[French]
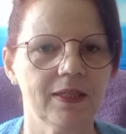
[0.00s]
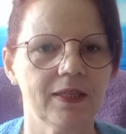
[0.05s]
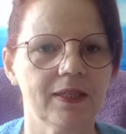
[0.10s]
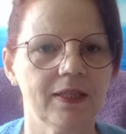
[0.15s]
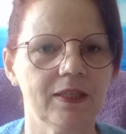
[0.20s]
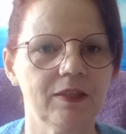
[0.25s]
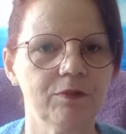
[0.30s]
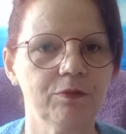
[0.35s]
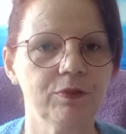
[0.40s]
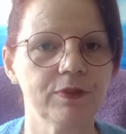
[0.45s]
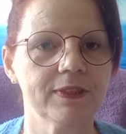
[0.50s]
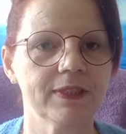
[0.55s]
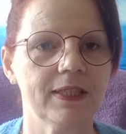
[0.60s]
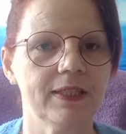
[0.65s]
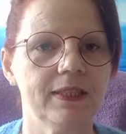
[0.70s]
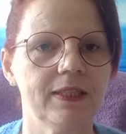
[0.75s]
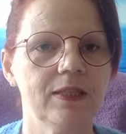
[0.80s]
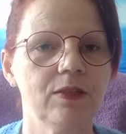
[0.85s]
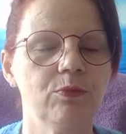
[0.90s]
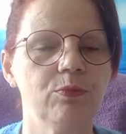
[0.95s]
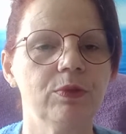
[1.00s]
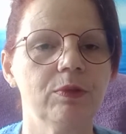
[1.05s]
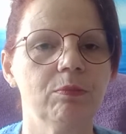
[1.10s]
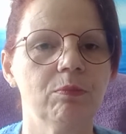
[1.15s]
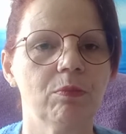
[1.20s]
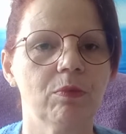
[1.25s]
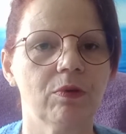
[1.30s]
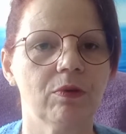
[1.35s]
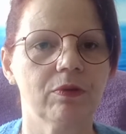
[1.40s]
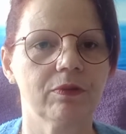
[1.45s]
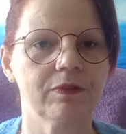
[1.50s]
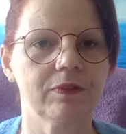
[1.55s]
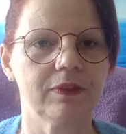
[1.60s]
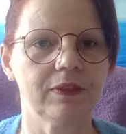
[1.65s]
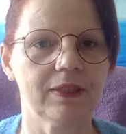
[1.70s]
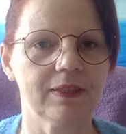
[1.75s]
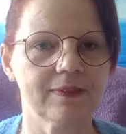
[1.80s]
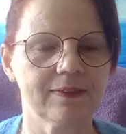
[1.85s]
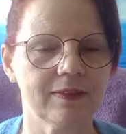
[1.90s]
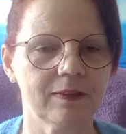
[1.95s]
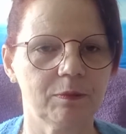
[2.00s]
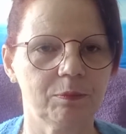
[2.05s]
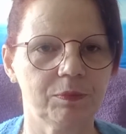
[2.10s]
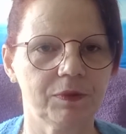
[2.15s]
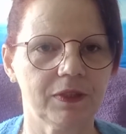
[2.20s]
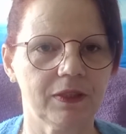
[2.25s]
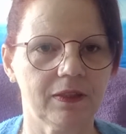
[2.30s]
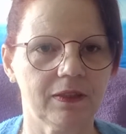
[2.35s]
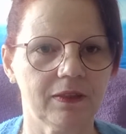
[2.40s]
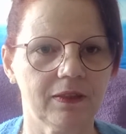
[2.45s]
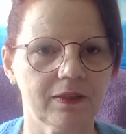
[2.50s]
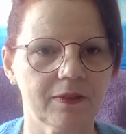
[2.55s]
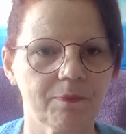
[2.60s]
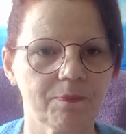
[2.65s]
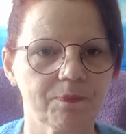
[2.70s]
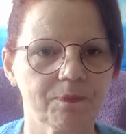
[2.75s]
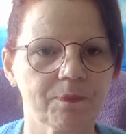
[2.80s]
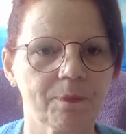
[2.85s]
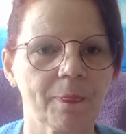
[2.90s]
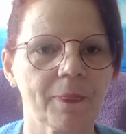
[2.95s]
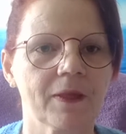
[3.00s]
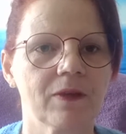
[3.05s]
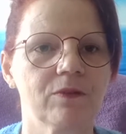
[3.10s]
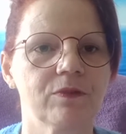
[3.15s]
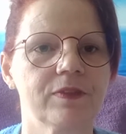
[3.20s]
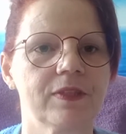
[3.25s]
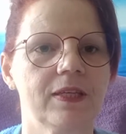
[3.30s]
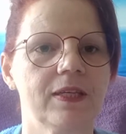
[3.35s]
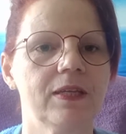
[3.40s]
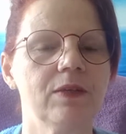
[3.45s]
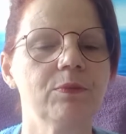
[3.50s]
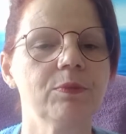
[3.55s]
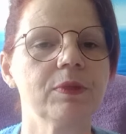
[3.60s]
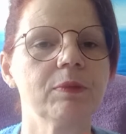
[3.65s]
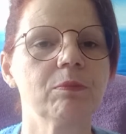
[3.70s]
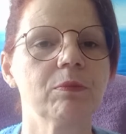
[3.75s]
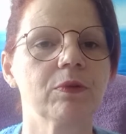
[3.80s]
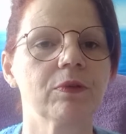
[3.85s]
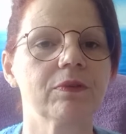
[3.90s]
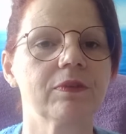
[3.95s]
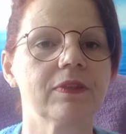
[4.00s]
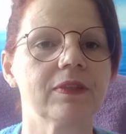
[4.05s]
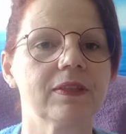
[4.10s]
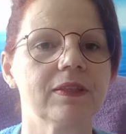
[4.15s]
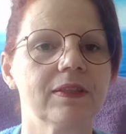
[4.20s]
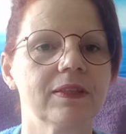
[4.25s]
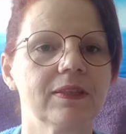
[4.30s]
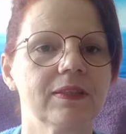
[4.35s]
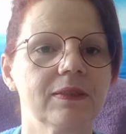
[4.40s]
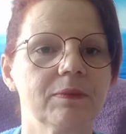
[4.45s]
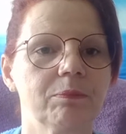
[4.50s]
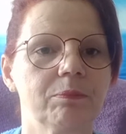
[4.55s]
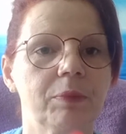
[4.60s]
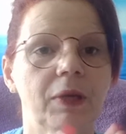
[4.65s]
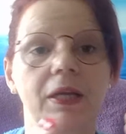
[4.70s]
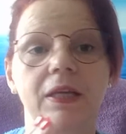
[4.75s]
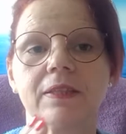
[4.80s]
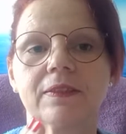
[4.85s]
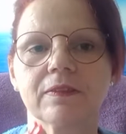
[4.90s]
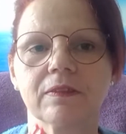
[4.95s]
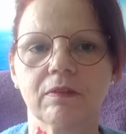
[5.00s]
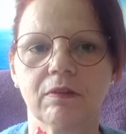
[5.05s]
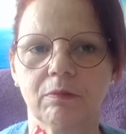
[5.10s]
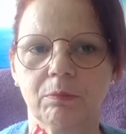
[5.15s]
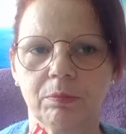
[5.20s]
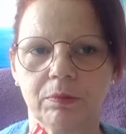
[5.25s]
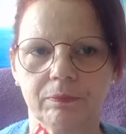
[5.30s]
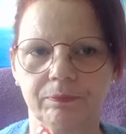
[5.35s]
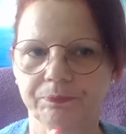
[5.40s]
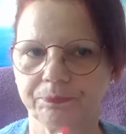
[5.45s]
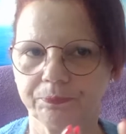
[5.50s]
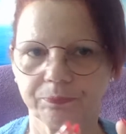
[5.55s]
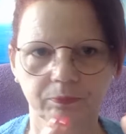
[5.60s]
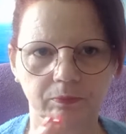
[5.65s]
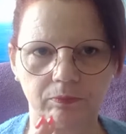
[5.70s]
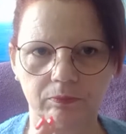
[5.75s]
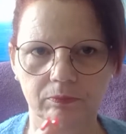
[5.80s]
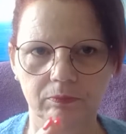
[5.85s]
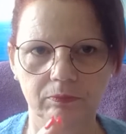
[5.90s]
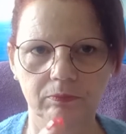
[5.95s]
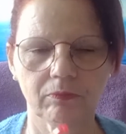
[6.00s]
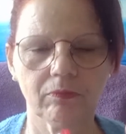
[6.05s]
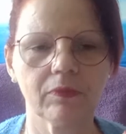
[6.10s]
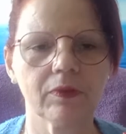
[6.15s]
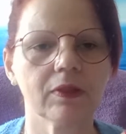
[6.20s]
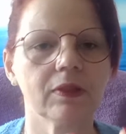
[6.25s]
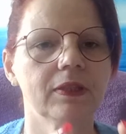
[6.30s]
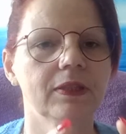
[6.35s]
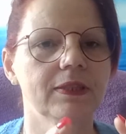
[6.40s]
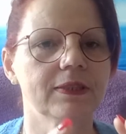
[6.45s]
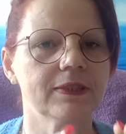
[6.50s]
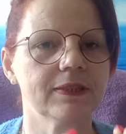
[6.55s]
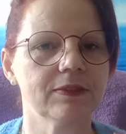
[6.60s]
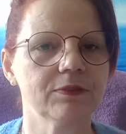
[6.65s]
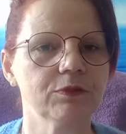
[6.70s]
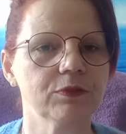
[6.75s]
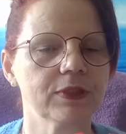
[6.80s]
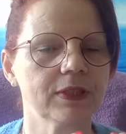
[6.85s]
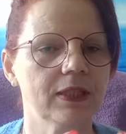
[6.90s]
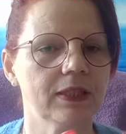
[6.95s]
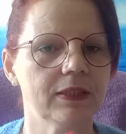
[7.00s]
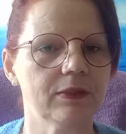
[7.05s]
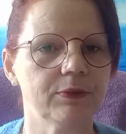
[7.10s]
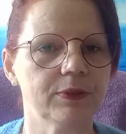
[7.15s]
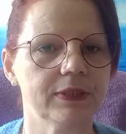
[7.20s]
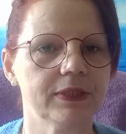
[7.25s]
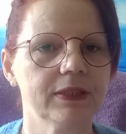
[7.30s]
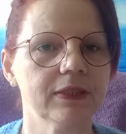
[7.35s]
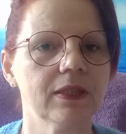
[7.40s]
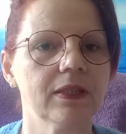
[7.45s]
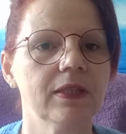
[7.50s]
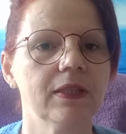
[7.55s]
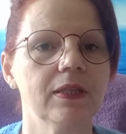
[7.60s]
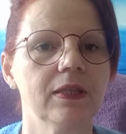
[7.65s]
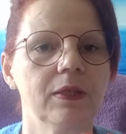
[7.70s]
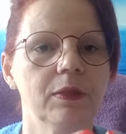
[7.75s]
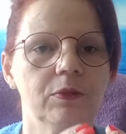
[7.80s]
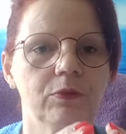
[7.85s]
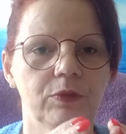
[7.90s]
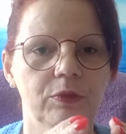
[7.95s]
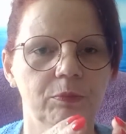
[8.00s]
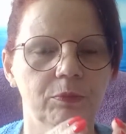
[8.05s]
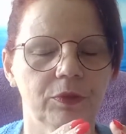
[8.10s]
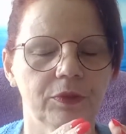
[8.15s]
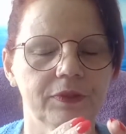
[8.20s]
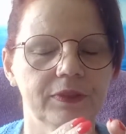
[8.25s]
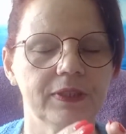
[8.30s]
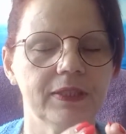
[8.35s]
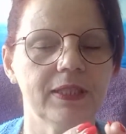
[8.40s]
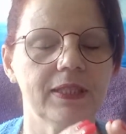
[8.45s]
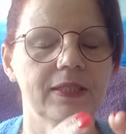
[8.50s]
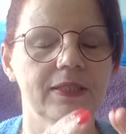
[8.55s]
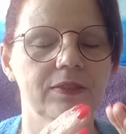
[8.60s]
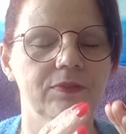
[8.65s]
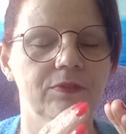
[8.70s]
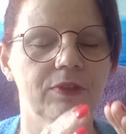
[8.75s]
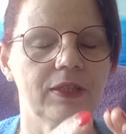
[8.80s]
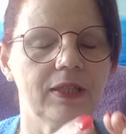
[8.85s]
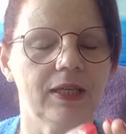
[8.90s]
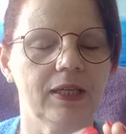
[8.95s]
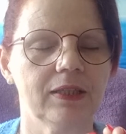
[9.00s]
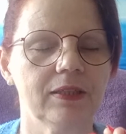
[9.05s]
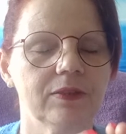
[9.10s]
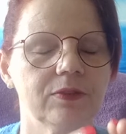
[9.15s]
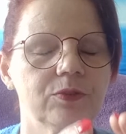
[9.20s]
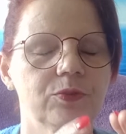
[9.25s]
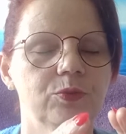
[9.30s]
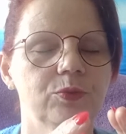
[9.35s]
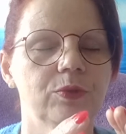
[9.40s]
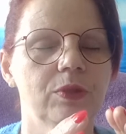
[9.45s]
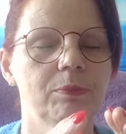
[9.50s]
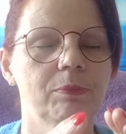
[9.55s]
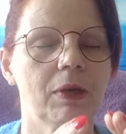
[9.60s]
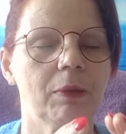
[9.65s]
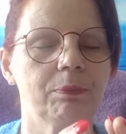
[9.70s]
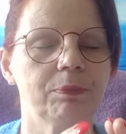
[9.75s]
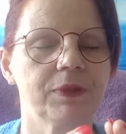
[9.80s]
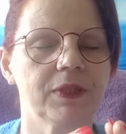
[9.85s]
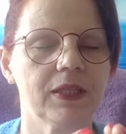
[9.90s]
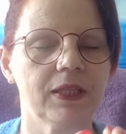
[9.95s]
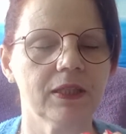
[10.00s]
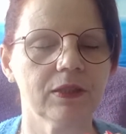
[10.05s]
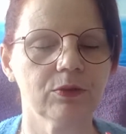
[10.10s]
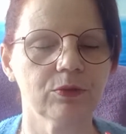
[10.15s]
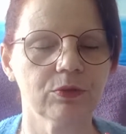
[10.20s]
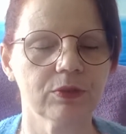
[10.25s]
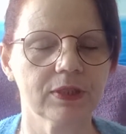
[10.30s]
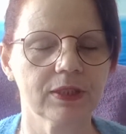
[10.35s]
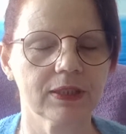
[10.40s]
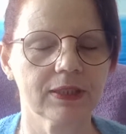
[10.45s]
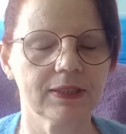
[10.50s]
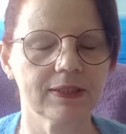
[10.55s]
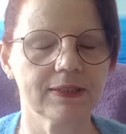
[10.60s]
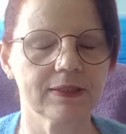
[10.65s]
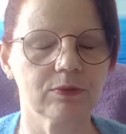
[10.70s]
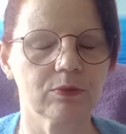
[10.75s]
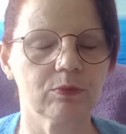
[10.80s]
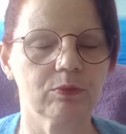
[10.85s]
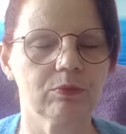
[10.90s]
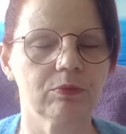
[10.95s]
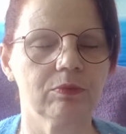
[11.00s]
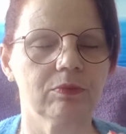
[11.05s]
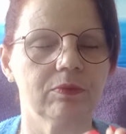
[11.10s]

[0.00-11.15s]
Et vous allez lui demander à cette pierre, vous allez lui demander, par exemple, si vous allez lui dire, lui demander, voilà, tu es ma pierre de guérison